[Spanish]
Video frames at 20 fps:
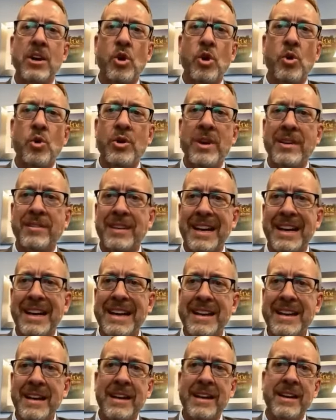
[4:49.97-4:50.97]
una
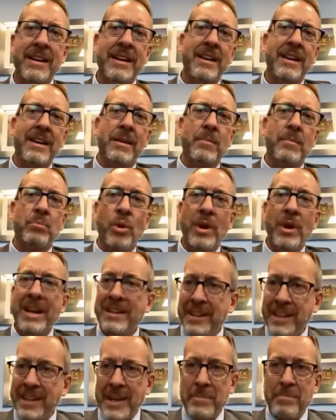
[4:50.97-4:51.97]
salida
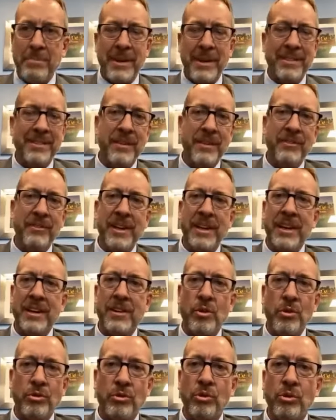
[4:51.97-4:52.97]
política, pacífica,
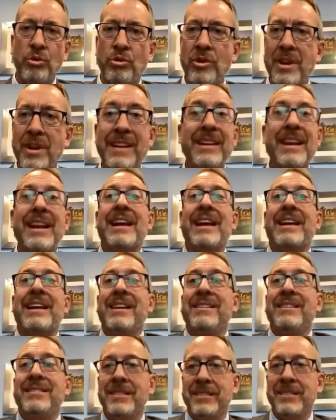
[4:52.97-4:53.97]
constitucional de la
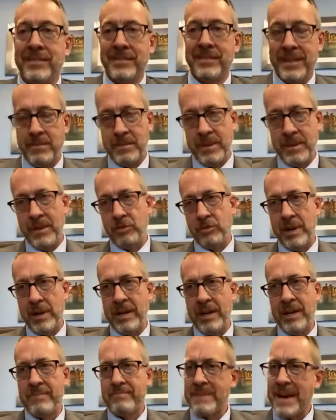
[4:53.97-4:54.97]
crisis en Venezuela.